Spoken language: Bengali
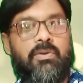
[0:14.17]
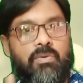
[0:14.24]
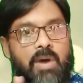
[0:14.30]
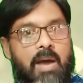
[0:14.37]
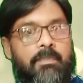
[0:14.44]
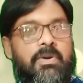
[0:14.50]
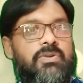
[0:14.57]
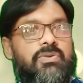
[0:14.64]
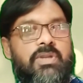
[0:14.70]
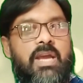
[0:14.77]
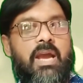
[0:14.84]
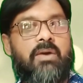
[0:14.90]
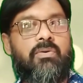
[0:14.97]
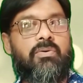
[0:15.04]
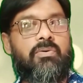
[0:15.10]
তো আপনি যদি
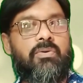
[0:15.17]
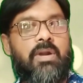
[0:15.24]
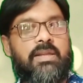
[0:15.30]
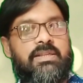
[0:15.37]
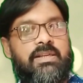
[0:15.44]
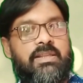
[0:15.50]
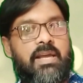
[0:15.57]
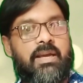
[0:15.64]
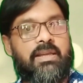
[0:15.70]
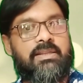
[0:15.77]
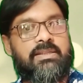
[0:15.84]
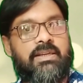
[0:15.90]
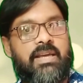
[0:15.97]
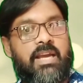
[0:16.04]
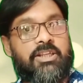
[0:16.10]
এখনও না জেনে থাকেন
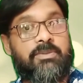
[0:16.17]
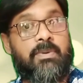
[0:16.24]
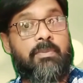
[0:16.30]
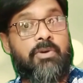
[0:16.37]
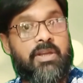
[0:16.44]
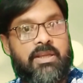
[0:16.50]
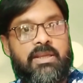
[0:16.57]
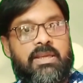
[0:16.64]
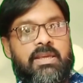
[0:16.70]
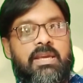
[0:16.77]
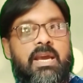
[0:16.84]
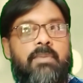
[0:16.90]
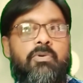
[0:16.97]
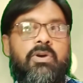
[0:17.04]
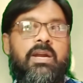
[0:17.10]
যে ক্যাশ মেমোরি কী
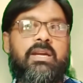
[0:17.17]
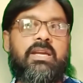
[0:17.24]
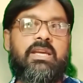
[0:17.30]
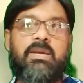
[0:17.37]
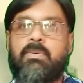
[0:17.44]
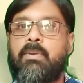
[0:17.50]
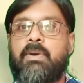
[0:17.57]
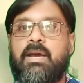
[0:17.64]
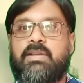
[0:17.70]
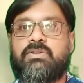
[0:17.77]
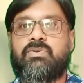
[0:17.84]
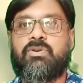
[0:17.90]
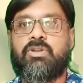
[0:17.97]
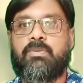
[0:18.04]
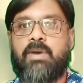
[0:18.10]
এবং এটি কিভাবে কাজ
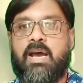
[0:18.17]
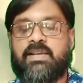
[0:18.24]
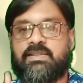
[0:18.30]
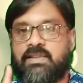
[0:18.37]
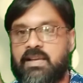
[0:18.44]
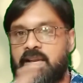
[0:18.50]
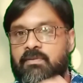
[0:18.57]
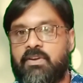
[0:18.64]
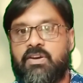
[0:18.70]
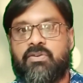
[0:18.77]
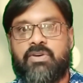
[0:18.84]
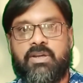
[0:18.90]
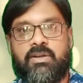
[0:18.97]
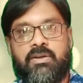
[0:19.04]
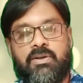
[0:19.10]
করে তবে আজকের এই
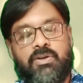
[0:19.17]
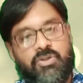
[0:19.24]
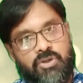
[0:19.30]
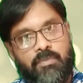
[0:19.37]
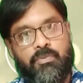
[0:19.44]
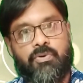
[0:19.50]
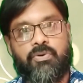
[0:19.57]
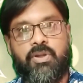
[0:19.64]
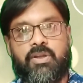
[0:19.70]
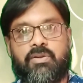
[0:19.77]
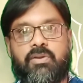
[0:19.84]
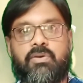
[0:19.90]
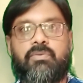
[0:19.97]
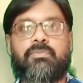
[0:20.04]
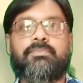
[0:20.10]
ভিডিওটি সম্পূর্ণ দেখতে
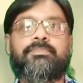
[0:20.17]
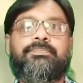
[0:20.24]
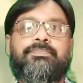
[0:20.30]
থাকুন